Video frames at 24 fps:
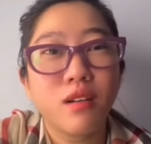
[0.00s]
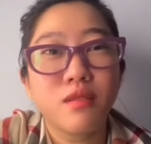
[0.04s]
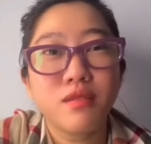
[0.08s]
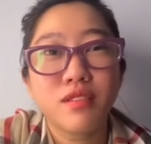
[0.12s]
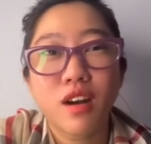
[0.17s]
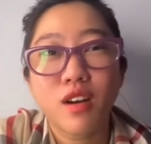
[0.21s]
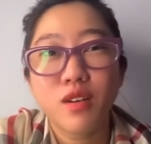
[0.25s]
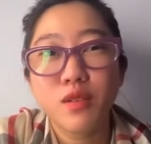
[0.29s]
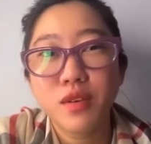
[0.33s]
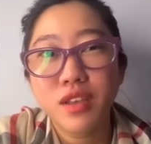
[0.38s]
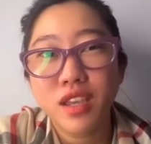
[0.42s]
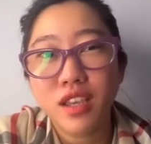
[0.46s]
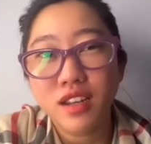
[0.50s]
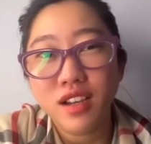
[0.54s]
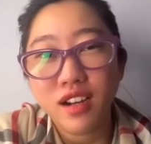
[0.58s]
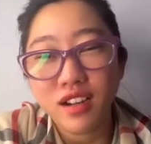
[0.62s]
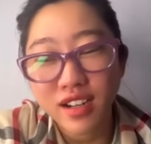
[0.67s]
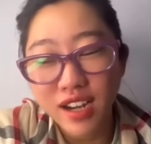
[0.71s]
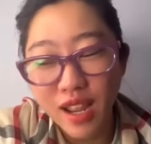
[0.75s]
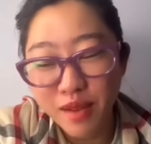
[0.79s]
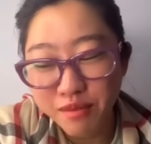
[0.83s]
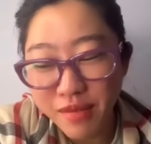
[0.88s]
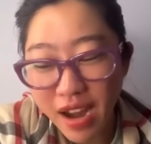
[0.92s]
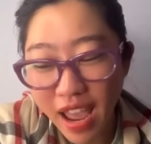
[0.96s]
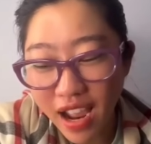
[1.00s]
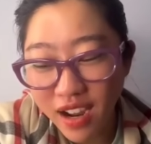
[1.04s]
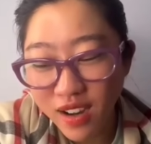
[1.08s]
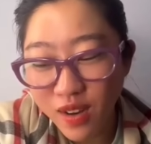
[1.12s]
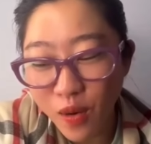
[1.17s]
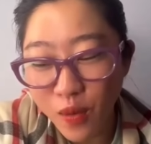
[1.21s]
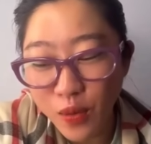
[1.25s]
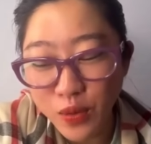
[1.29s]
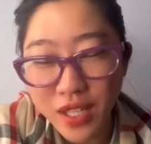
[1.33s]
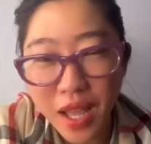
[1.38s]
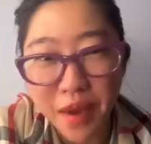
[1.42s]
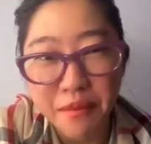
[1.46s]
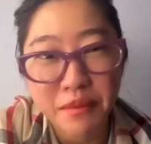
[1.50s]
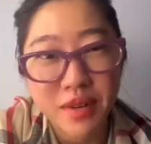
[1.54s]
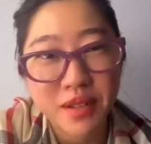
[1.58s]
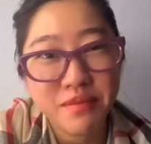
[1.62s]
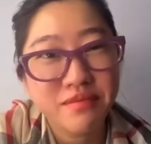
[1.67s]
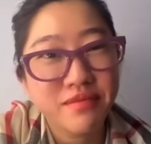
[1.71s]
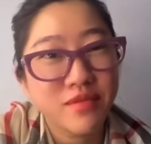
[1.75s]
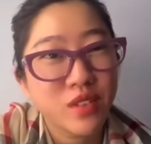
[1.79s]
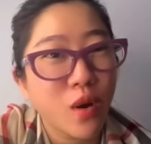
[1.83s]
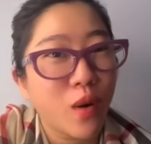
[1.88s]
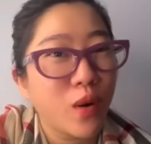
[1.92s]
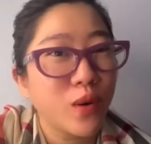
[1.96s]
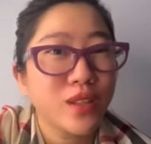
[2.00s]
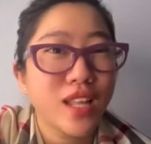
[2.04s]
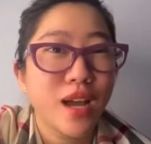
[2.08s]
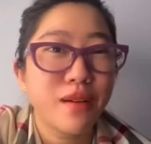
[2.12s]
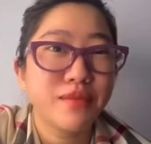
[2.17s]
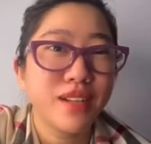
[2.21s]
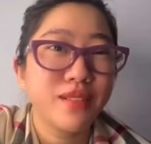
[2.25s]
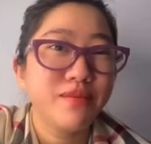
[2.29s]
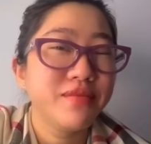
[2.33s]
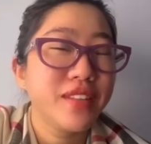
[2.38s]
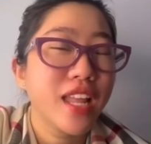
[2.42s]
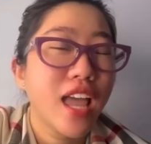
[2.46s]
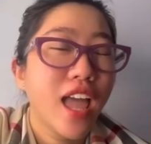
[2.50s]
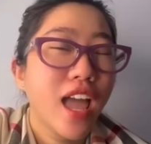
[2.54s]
không nói gì được ném đá khổ tâm lắm khổ tâm lắm